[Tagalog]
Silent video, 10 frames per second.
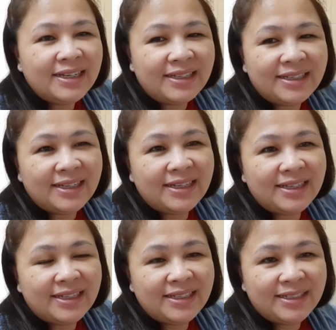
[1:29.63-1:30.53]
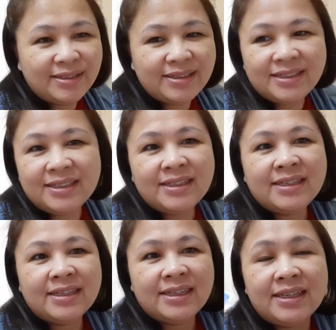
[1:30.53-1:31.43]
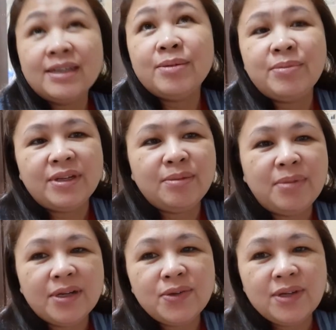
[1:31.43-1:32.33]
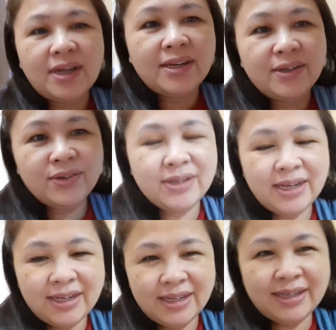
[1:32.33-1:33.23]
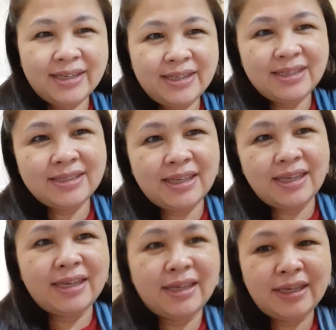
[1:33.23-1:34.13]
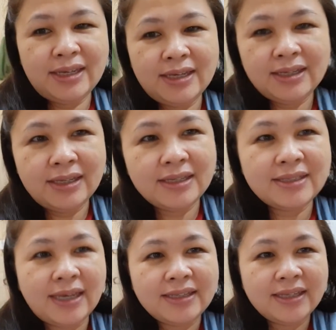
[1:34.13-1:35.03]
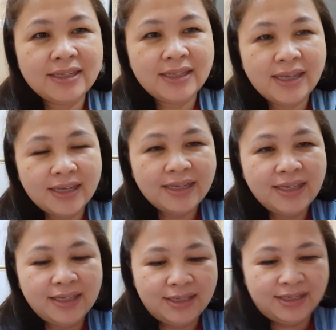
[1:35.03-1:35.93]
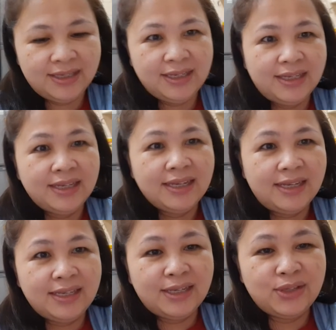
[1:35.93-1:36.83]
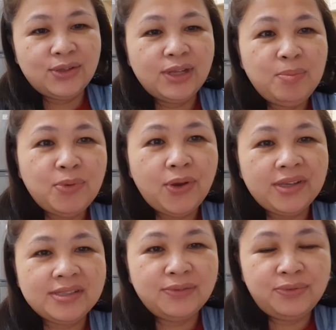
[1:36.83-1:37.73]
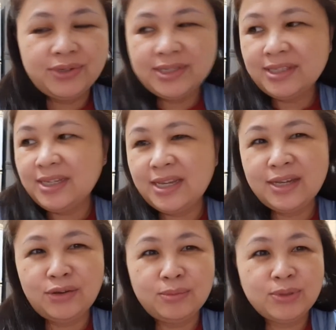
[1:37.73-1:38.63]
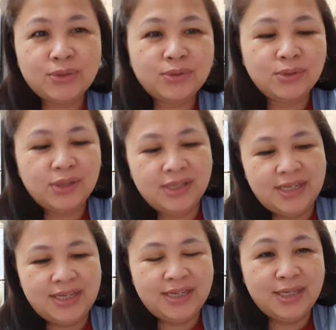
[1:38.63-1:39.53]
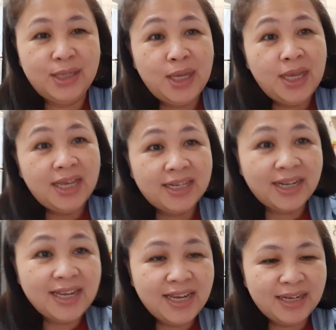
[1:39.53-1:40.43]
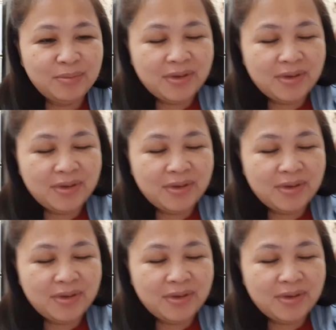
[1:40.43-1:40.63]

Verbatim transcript: Ayan. Panibagong araw, guys. And exciting day. Ayan. Today po is the first day of school ni Ray and